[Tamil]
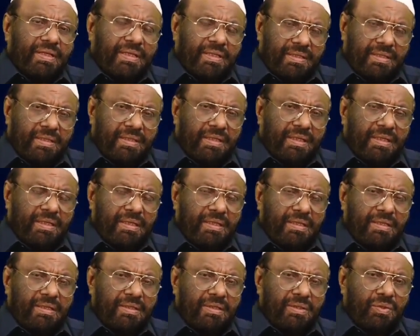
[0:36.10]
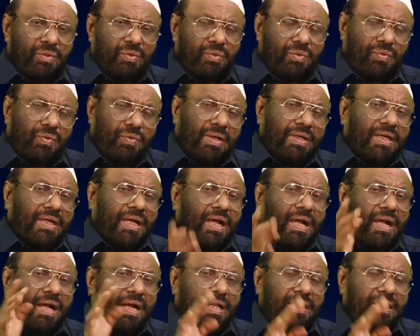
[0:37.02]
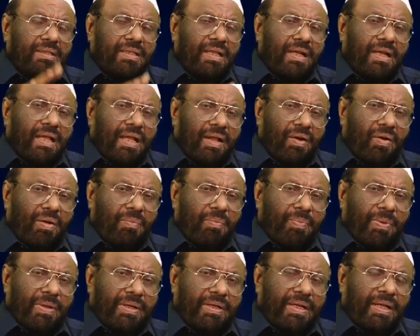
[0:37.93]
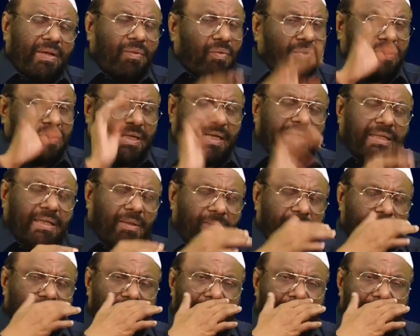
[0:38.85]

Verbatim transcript: இது துவக்க காலத்தில் அருளப்பட்ட ஒரு சட்டம்